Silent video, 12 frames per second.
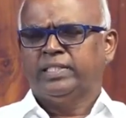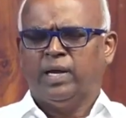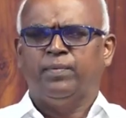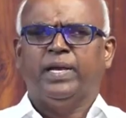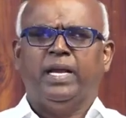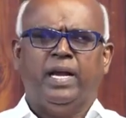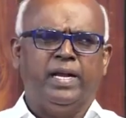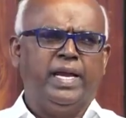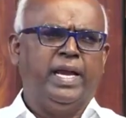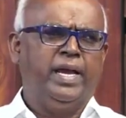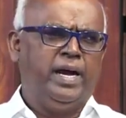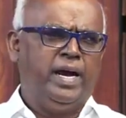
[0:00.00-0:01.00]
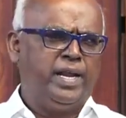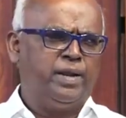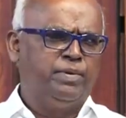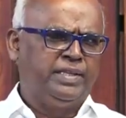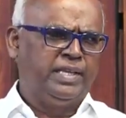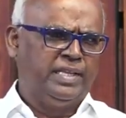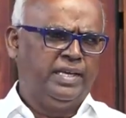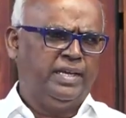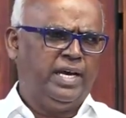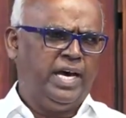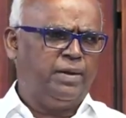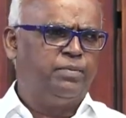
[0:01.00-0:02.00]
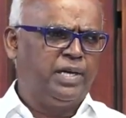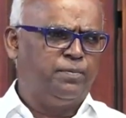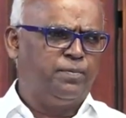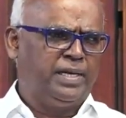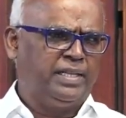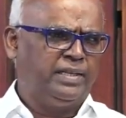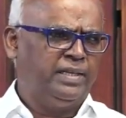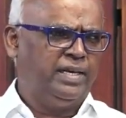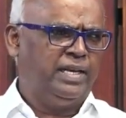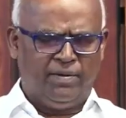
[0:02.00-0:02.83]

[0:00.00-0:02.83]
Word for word: சபை அங்கே ஆரம்பித்தது ஆரம்பிக்கப்பட்டது